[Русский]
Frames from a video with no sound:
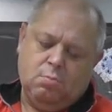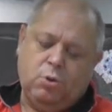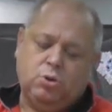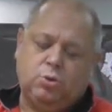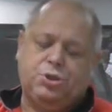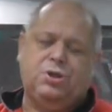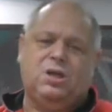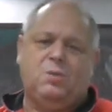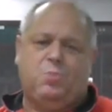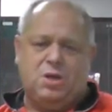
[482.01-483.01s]
плюс очень
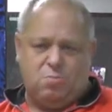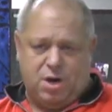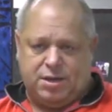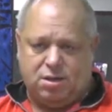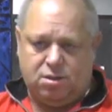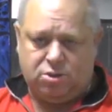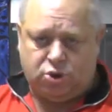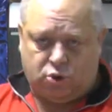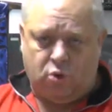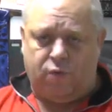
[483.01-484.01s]
надо понимать,
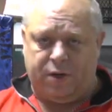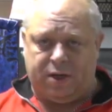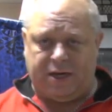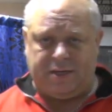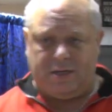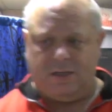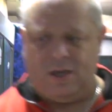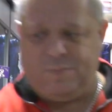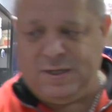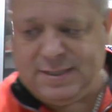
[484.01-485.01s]
что вы хотите
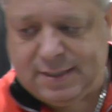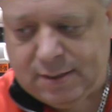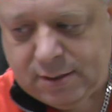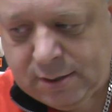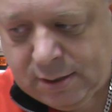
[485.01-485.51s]
добиться,